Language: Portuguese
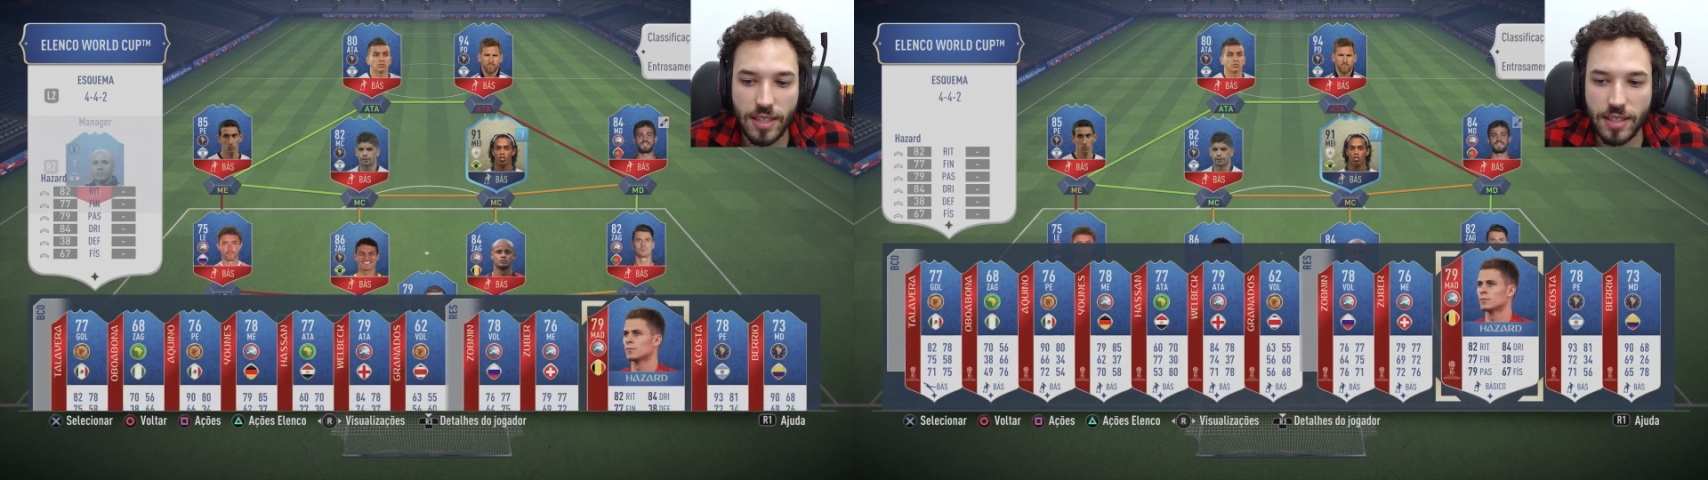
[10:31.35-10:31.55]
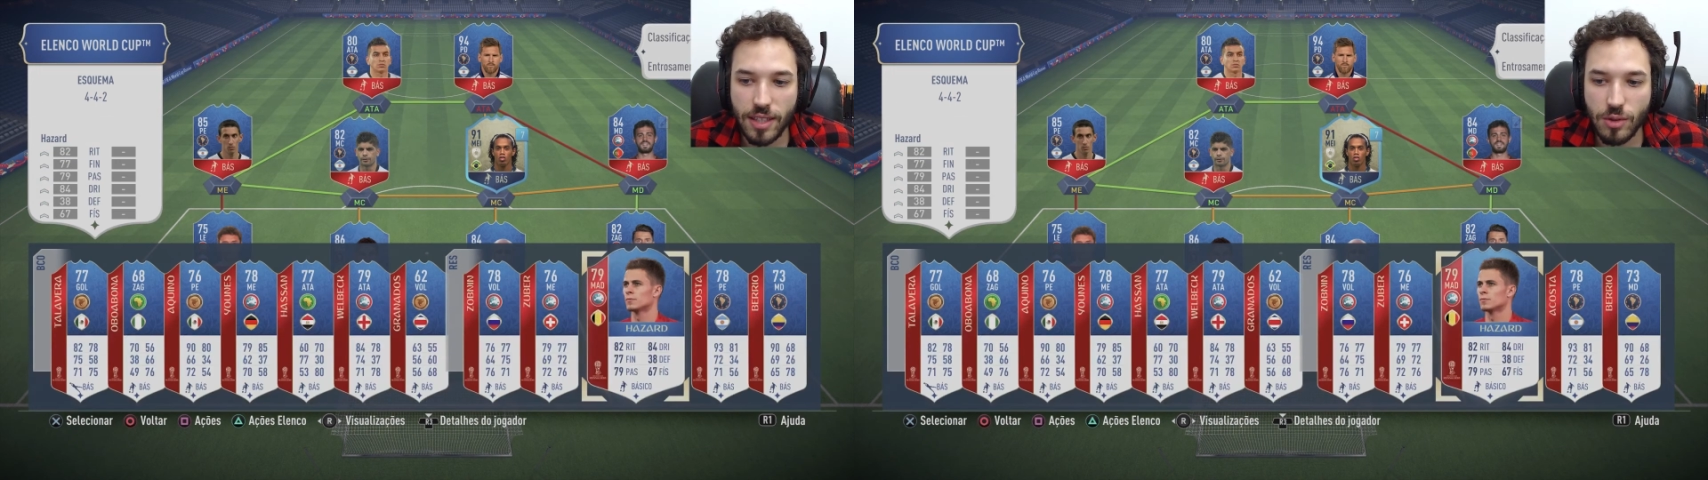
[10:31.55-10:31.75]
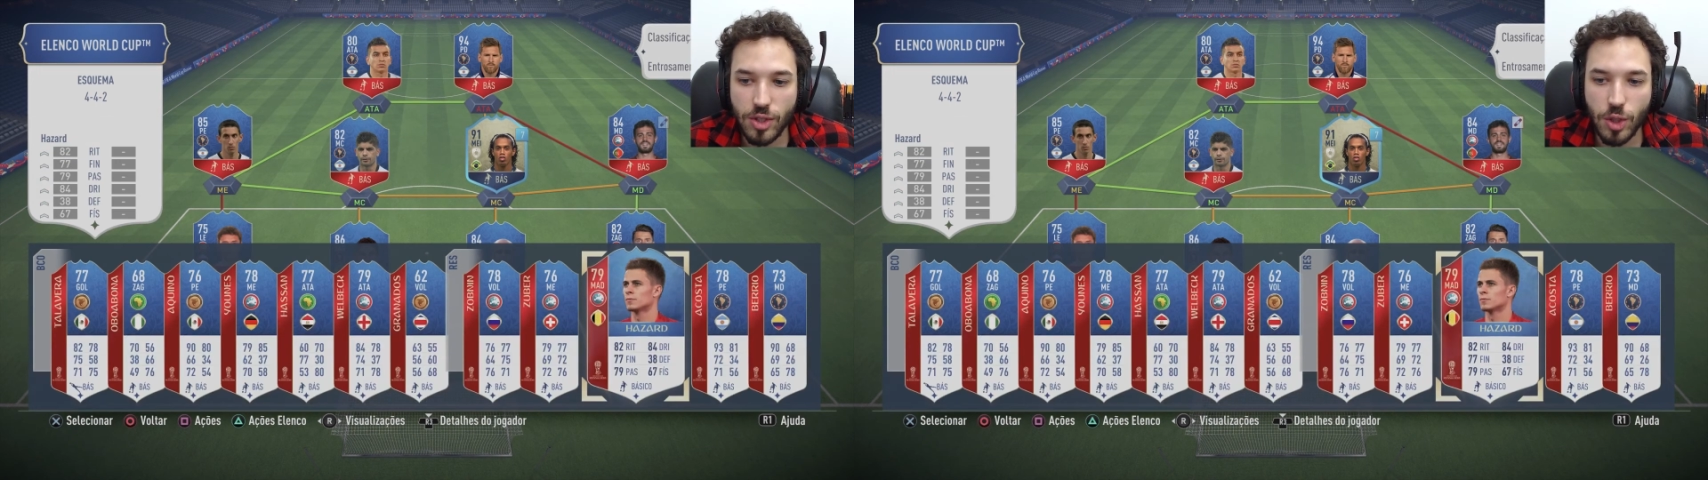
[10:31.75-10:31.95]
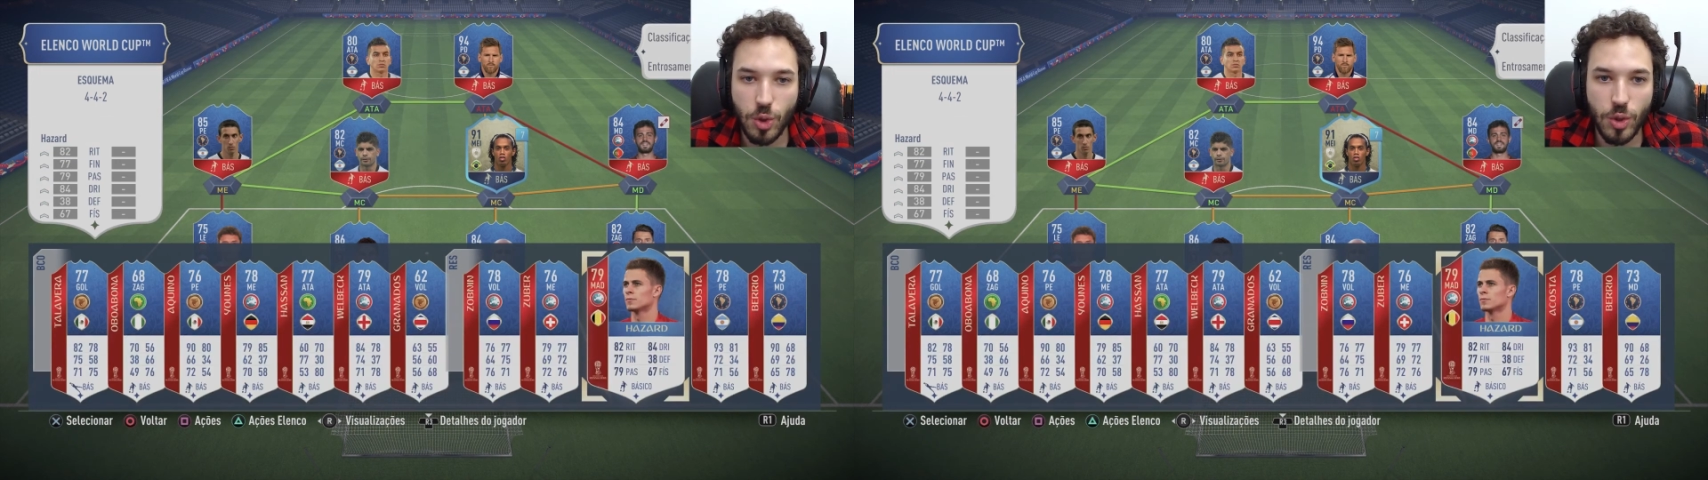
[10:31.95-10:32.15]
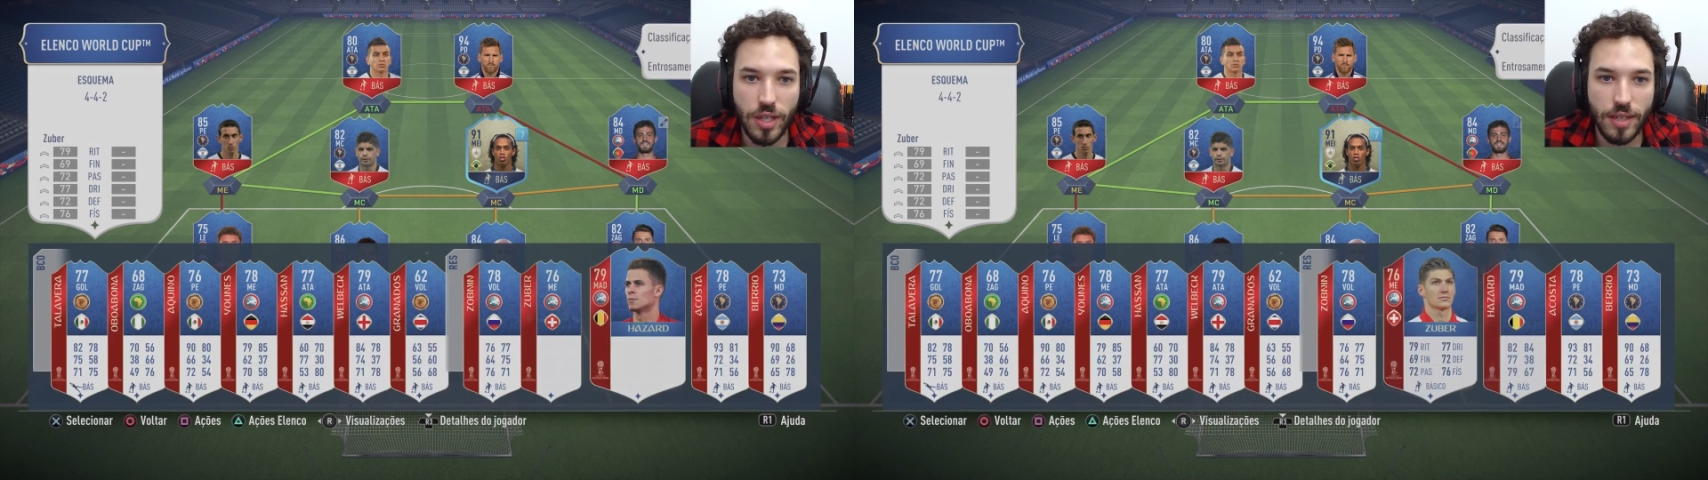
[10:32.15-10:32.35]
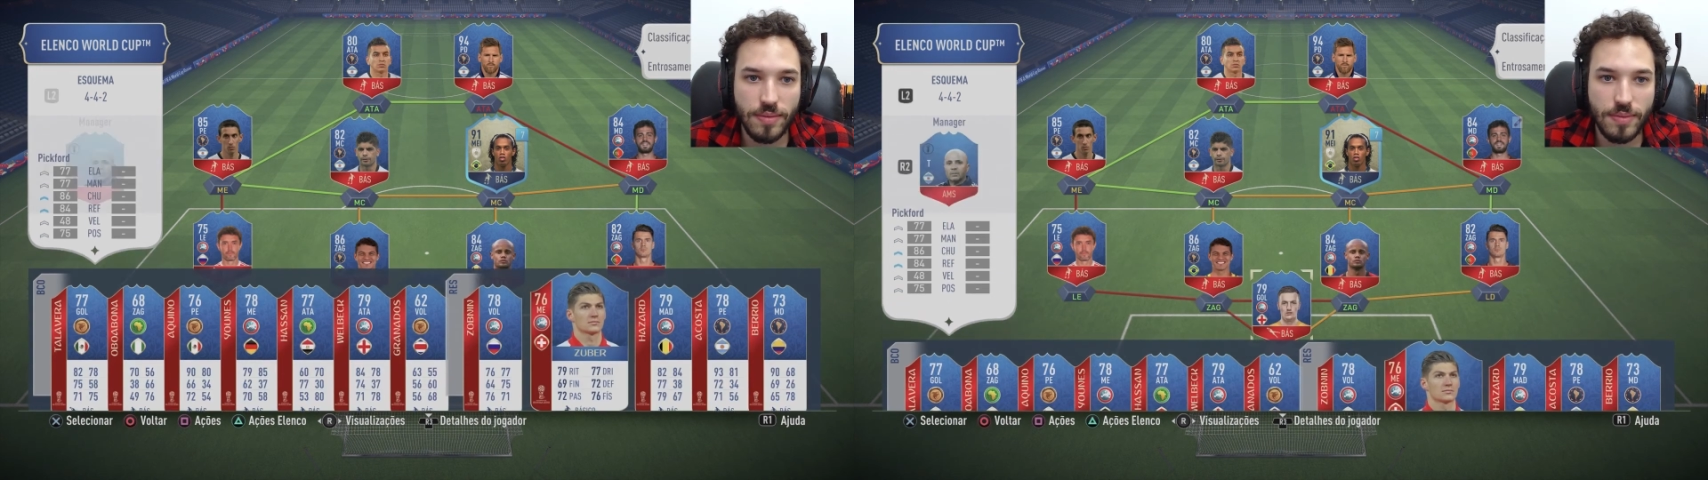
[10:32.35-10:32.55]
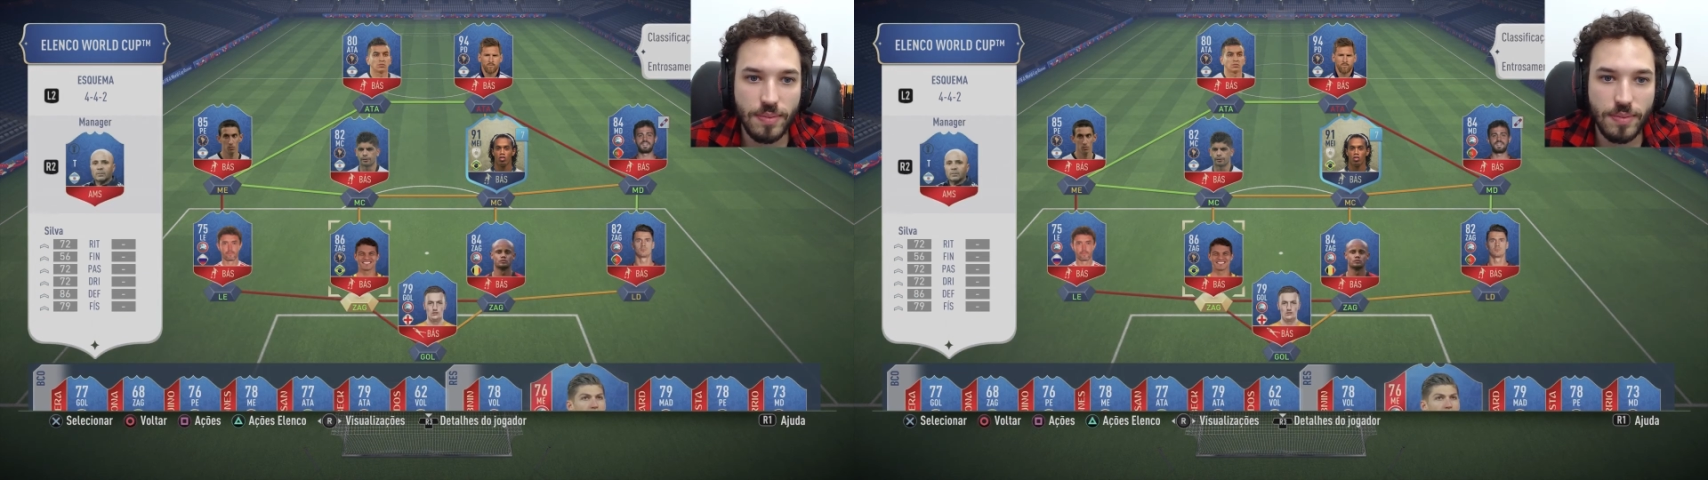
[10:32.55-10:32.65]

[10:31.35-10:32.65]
E tem o Giroud, né?